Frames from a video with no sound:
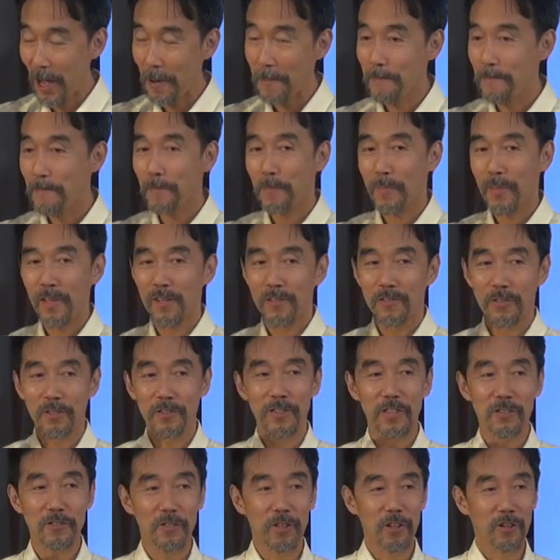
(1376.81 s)
ね
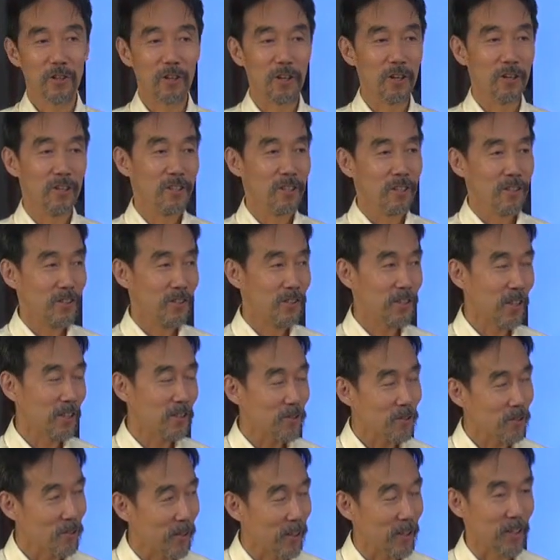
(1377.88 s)
そしてそれを
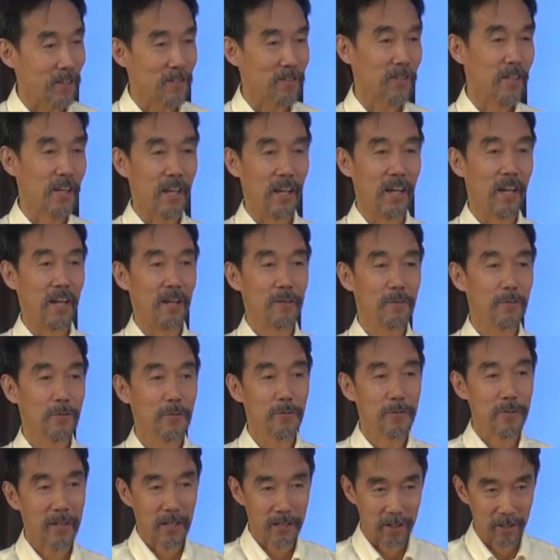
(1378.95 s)
指摘するわけですね
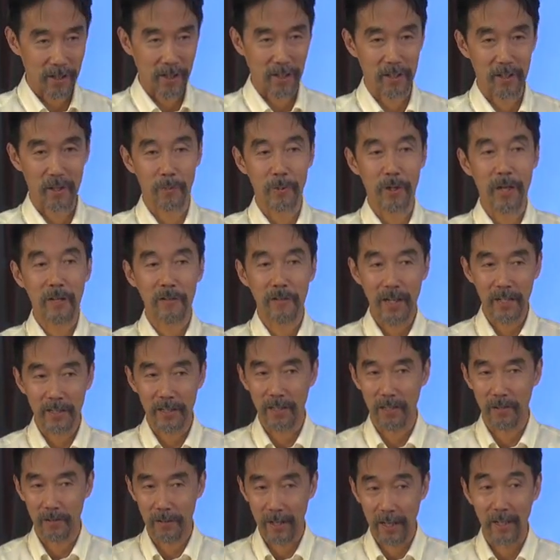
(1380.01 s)
夫婦関係の中でも親子
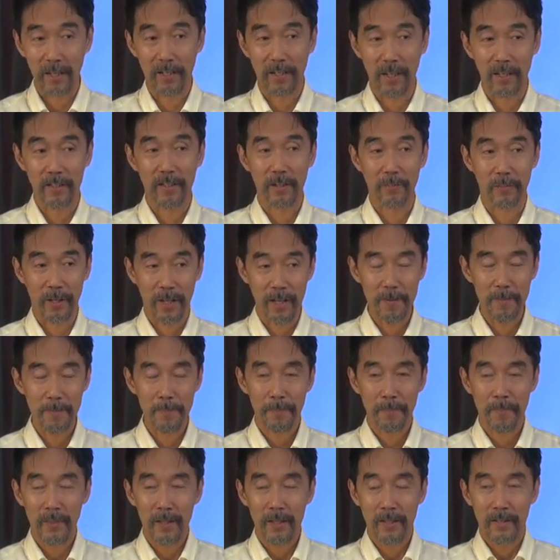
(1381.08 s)
関係の中であってもね
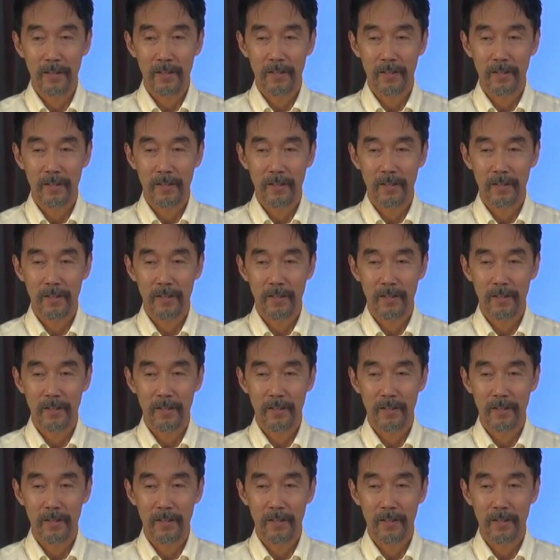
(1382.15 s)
